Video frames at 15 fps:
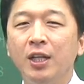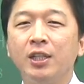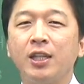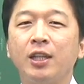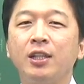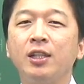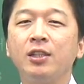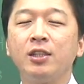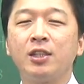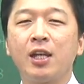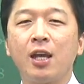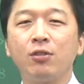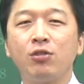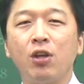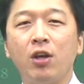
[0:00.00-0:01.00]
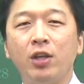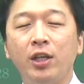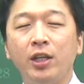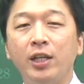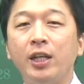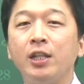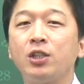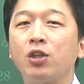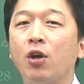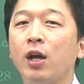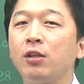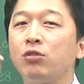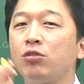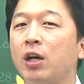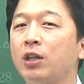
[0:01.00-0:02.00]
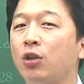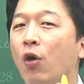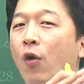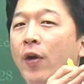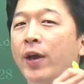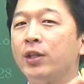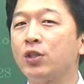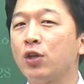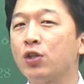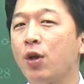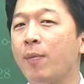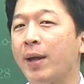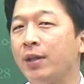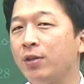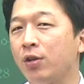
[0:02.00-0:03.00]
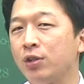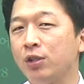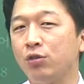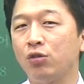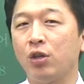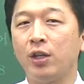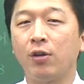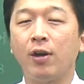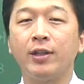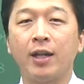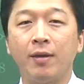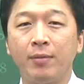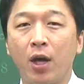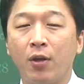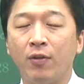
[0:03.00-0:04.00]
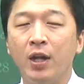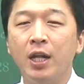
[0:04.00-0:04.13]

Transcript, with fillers: 자, 등차수열이 일정한 수가 더해져서 만들어진 수열이라고 한다면